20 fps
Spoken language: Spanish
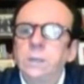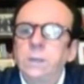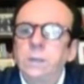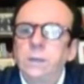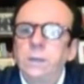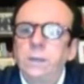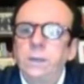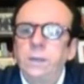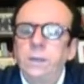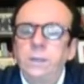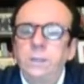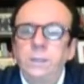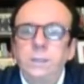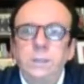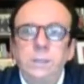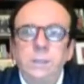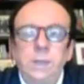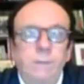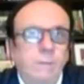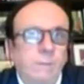Eh,
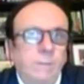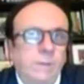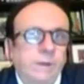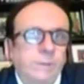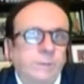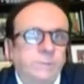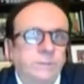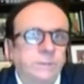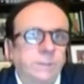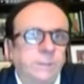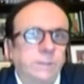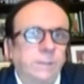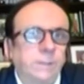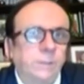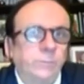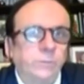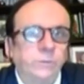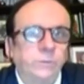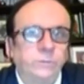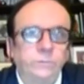y Las Bambas
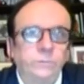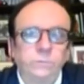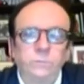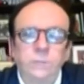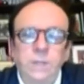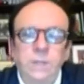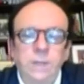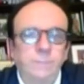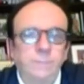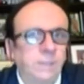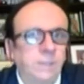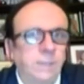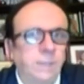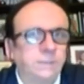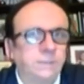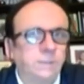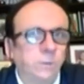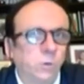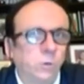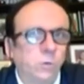representa pues una de las
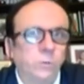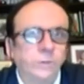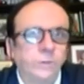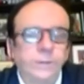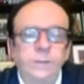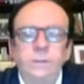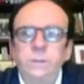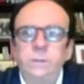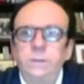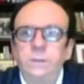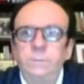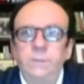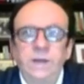minas de cobre eh,